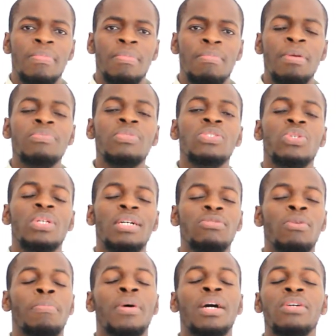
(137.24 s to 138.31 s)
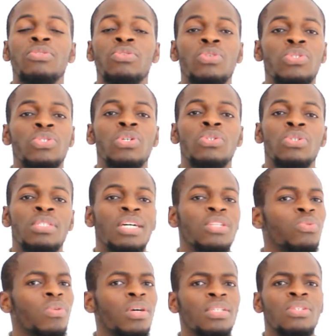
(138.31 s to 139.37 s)
Même si cela te prend deux heures de temps,
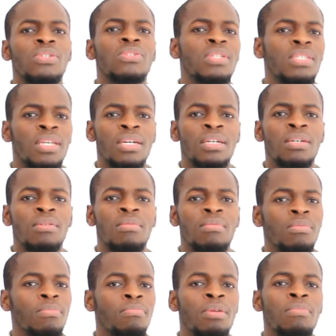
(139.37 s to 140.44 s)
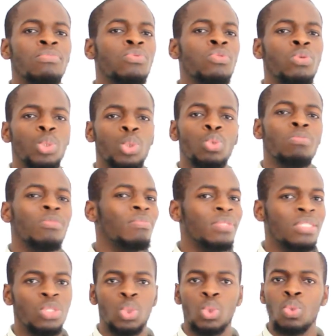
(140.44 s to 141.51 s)
trois heures de temps, même deux jours, même
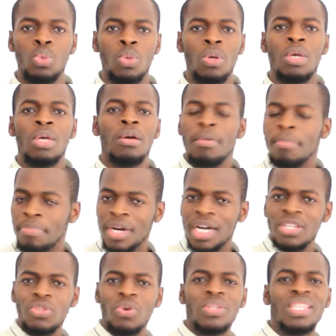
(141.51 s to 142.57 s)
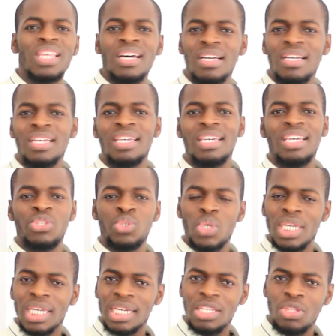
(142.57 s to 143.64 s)
dix jours, prends ton temps et tu
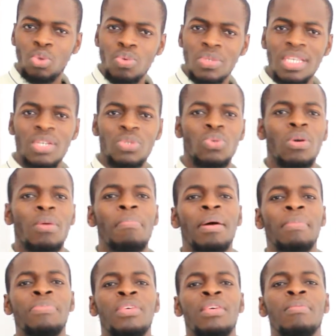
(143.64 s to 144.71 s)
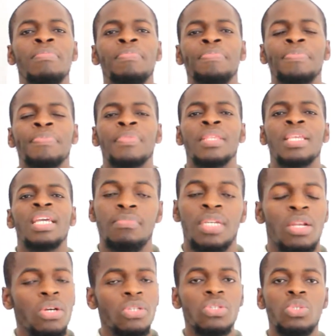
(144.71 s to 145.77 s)
écris tout ça sur un papier. Et
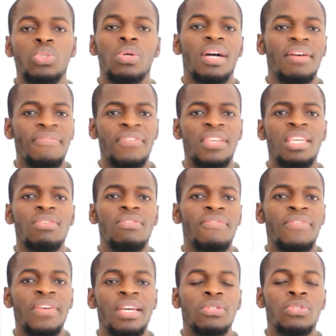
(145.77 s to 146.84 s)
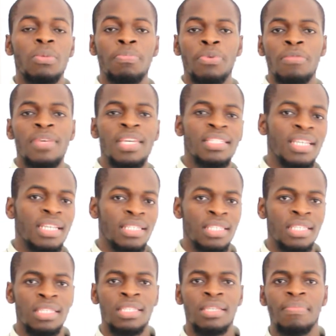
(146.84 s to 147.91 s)
lorsque tu auras fini de faire ce premier
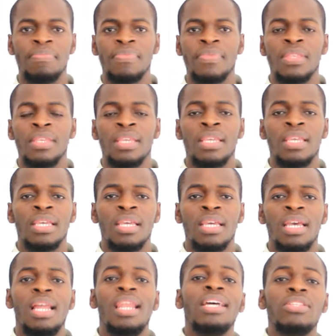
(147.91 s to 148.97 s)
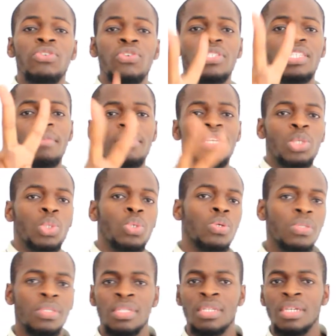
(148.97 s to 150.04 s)
exercice, la deuxième des
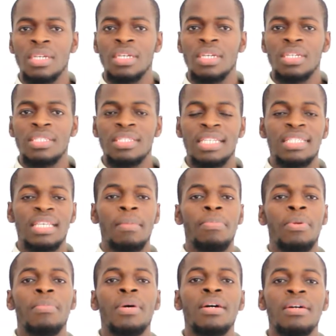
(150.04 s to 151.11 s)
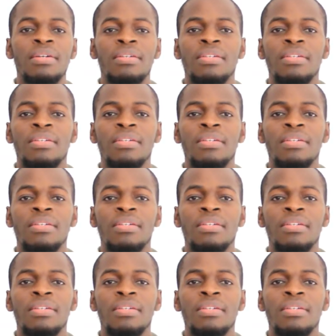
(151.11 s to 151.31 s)
choses, c'est simplement